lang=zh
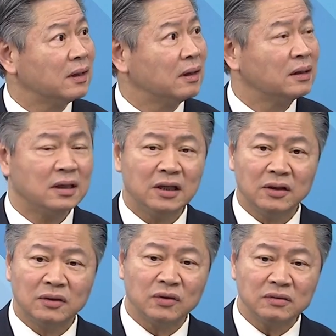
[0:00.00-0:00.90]
哦，那
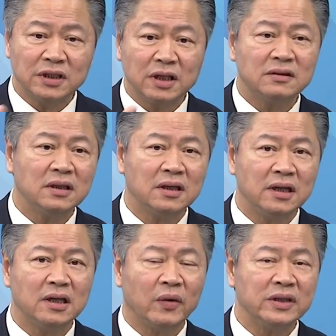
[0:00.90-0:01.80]
你中间任何
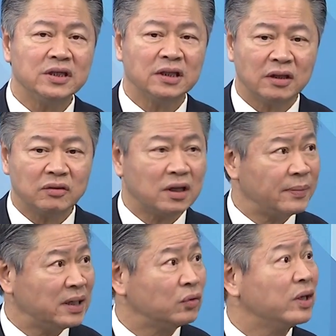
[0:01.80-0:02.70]
一个环节，它都可以
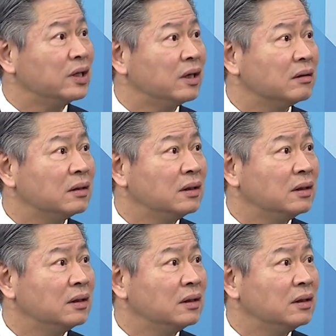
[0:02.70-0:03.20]
把你断掉。